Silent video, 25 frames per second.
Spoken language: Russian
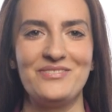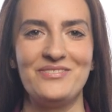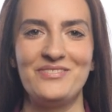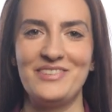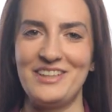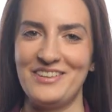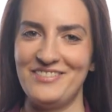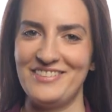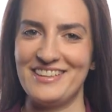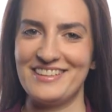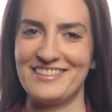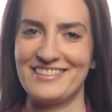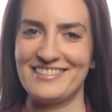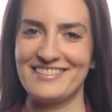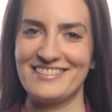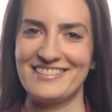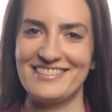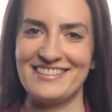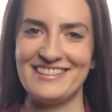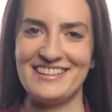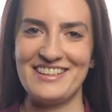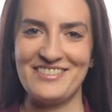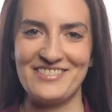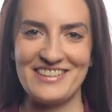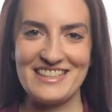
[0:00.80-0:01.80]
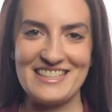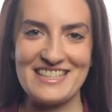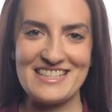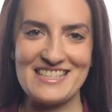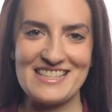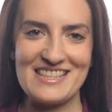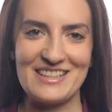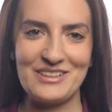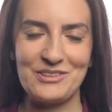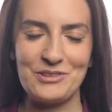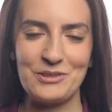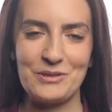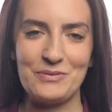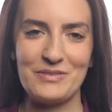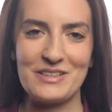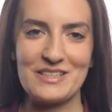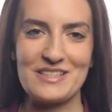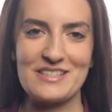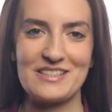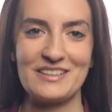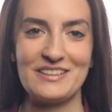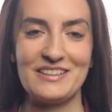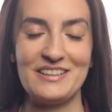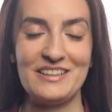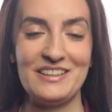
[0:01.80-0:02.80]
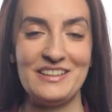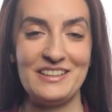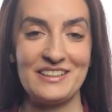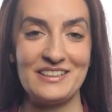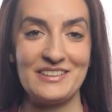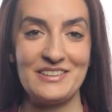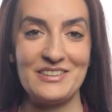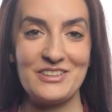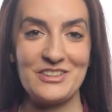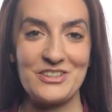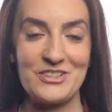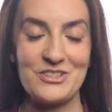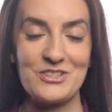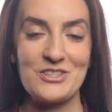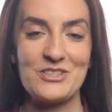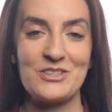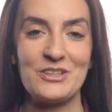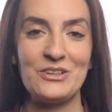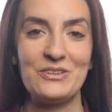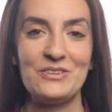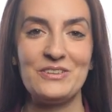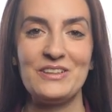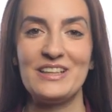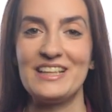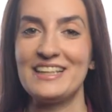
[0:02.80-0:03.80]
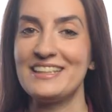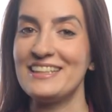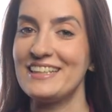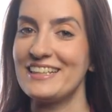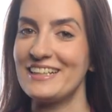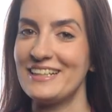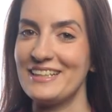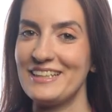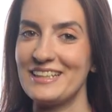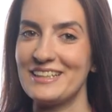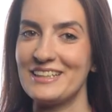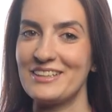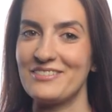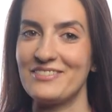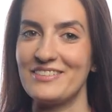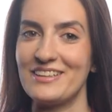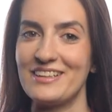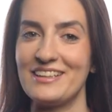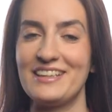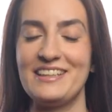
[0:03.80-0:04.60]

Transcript: Привет! Давайте знакомиться. Я Джусева Лана Раяновна.